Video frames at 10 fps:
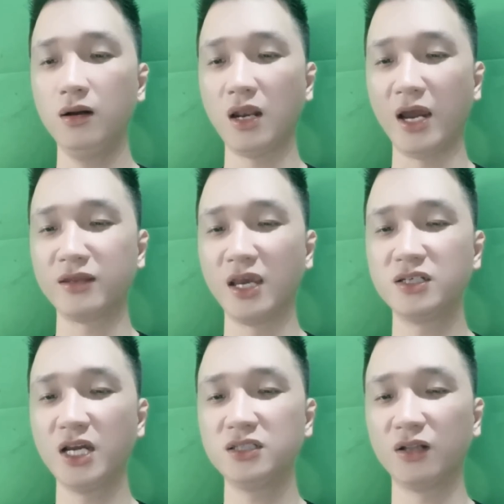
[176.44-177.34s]
Lại
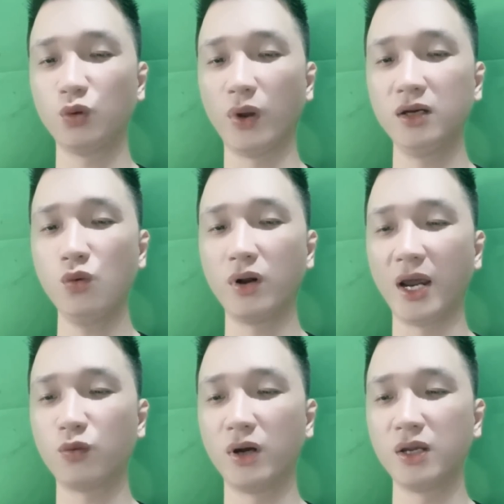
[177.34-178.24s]
nhìn trên trận tuyến của
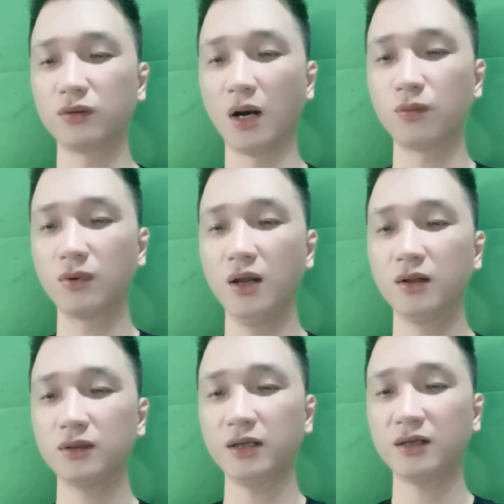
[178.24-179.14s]
đại quân yêu tộc,
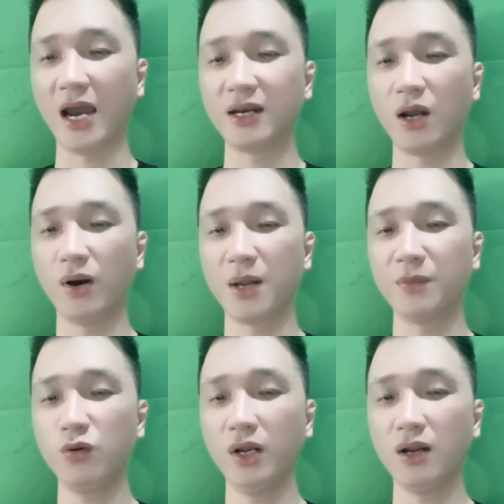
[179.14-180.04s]
tất cả đều hai
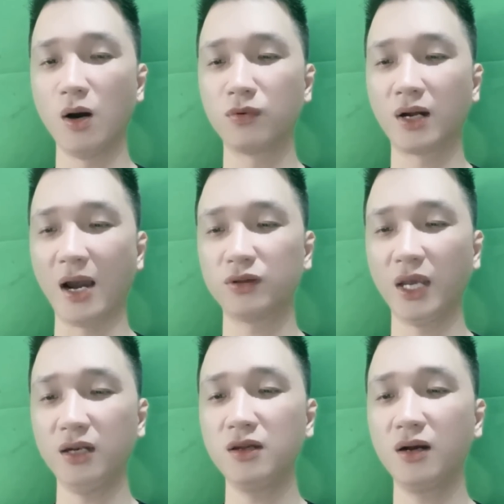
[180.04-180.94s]
mắt huyết hồng gào
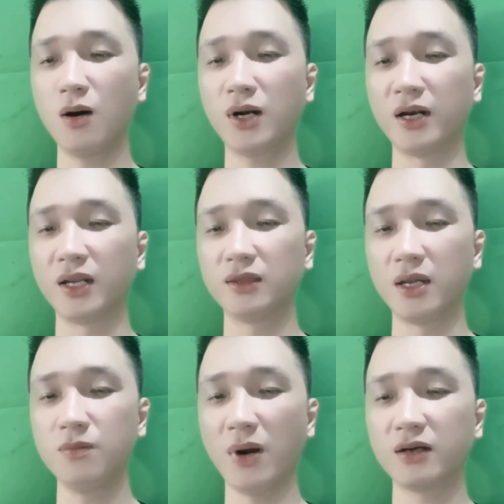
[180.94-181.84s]
thét như không cần đến
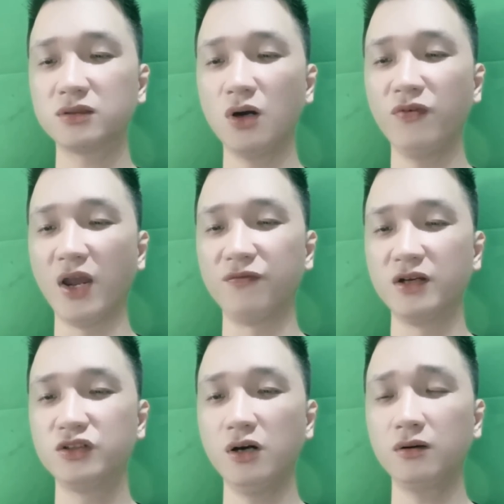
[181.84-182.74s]
tính mạng xông về
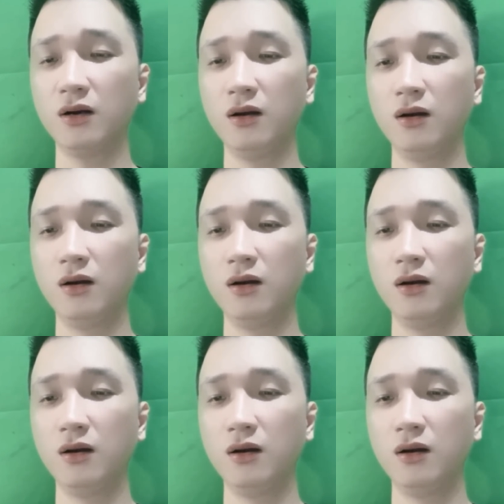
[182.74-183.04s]
phía trước.